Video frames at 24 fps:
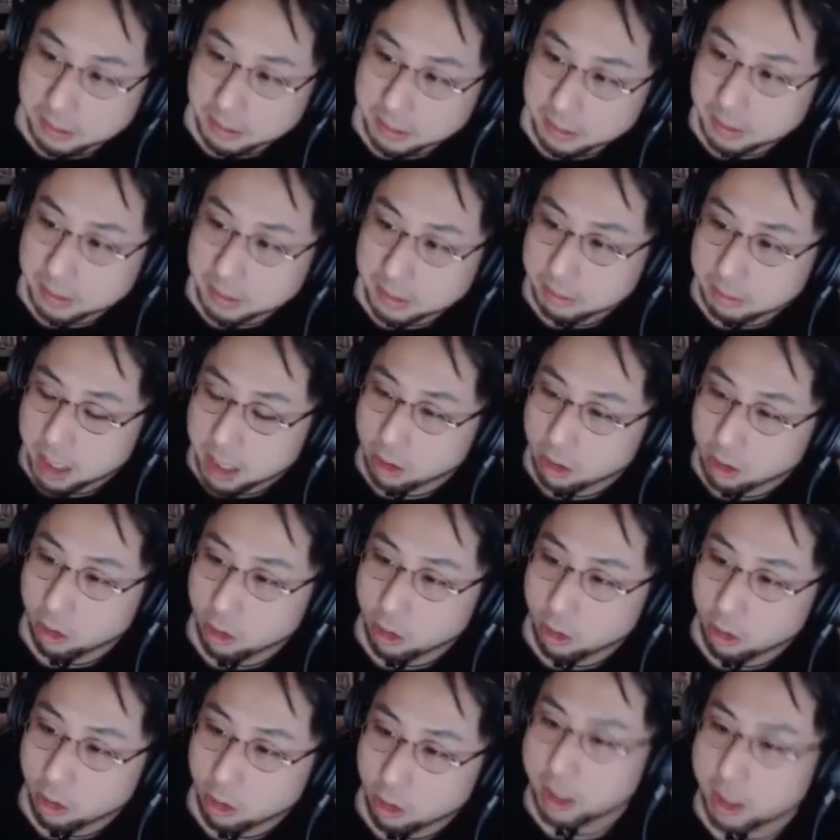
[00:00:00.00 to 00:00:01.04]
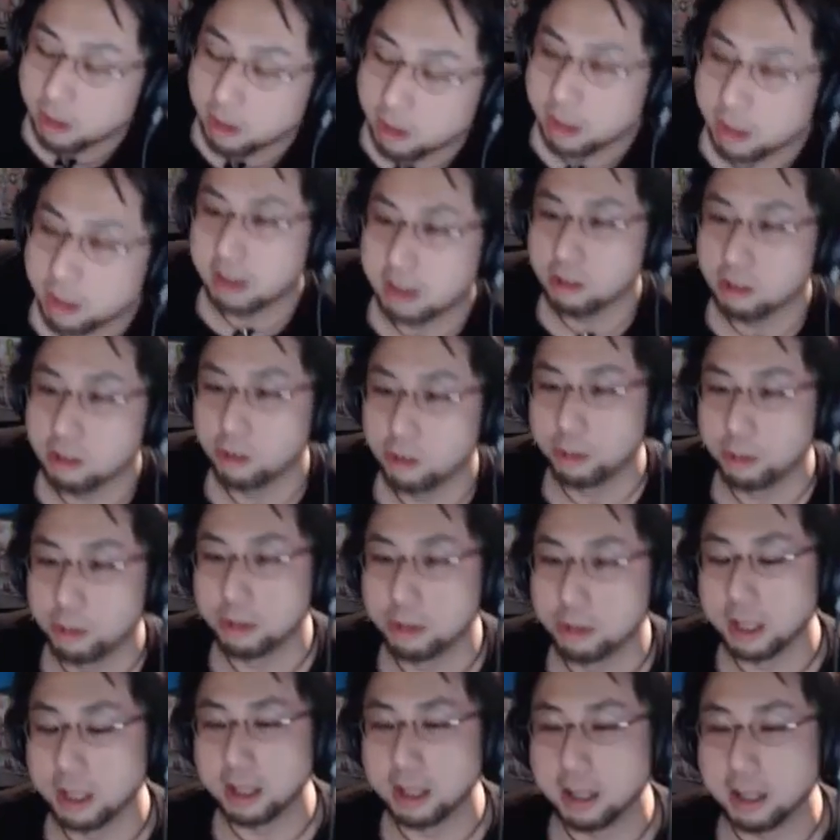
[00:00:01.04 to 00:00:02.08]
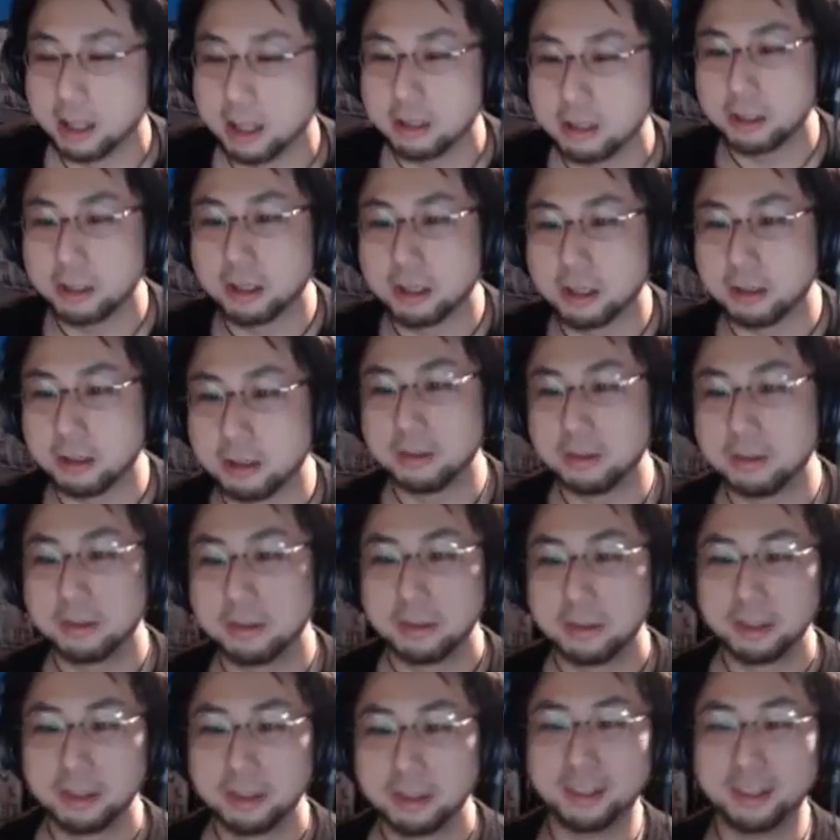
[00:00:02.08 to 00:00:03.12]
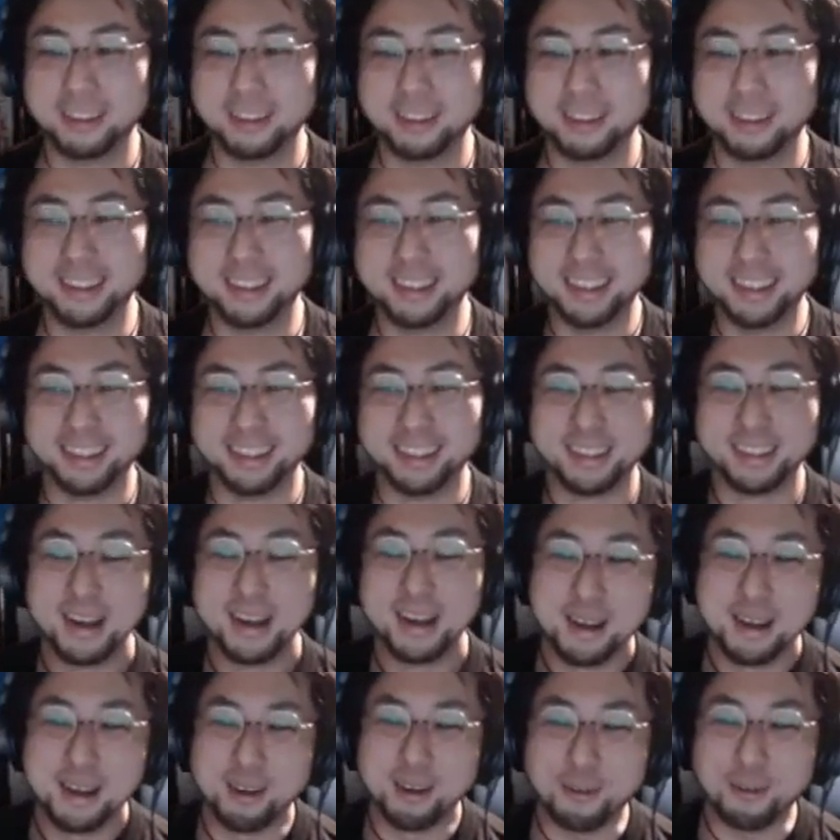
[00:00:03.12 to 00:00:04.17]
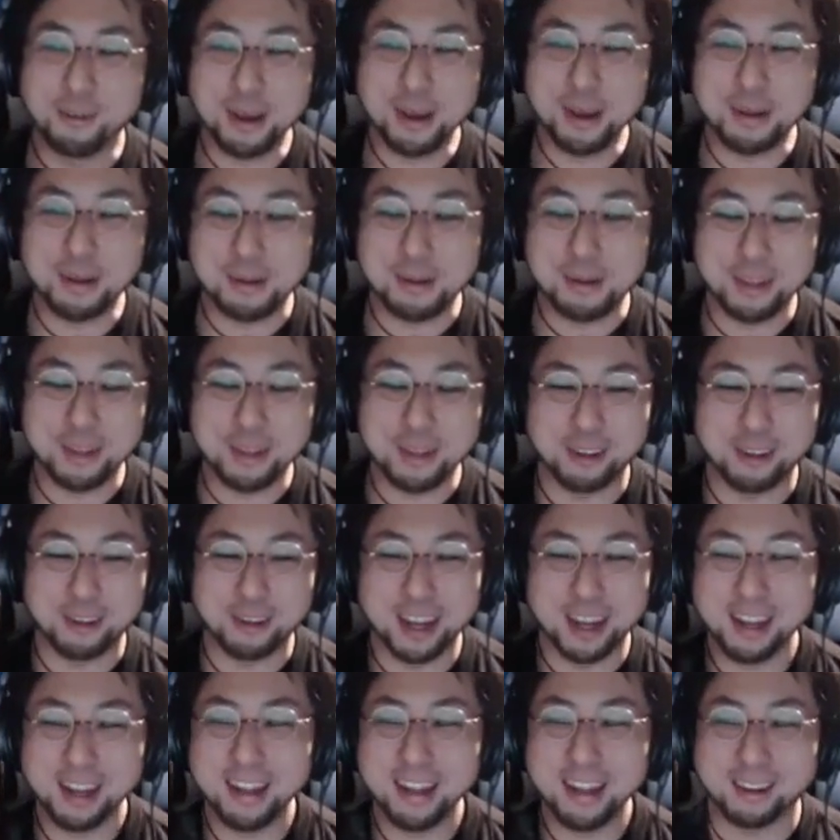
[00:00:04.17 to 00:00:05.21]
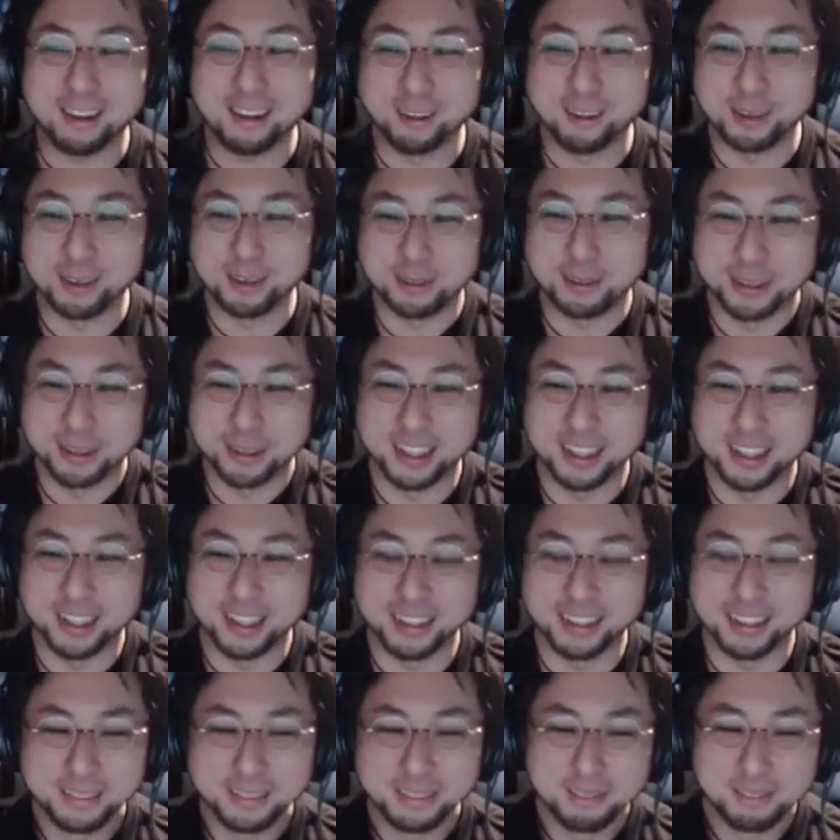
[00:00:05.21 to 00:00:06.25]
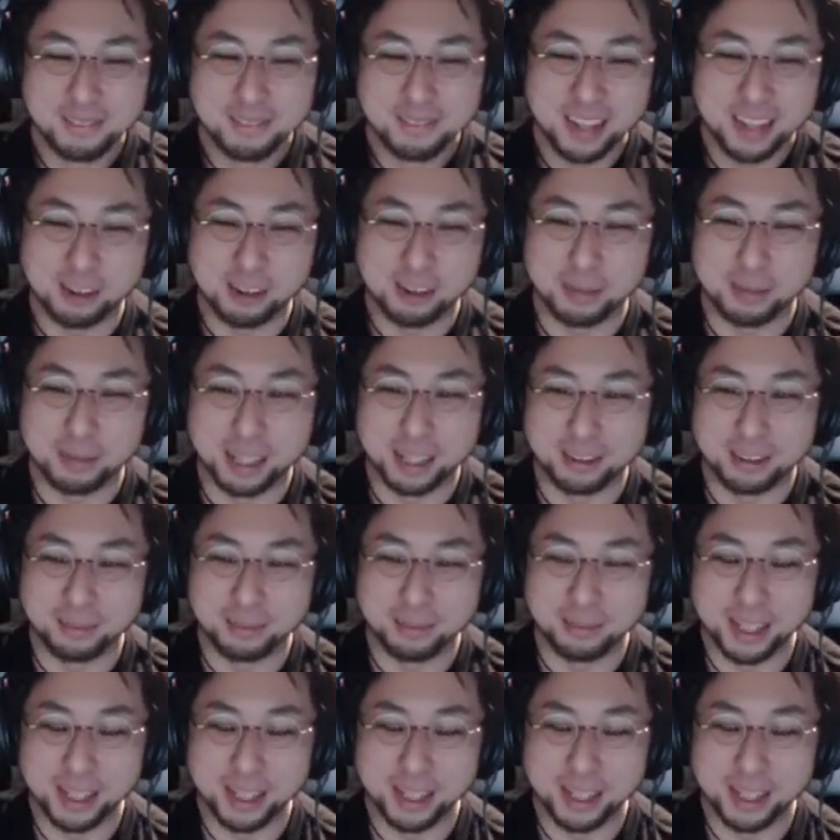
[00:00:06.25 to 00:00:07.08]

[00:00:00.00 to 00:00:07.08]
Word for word: まあ、横山みどりデクノボーだなと思ったけど横山みどりいらねえだろうと思って、あの番組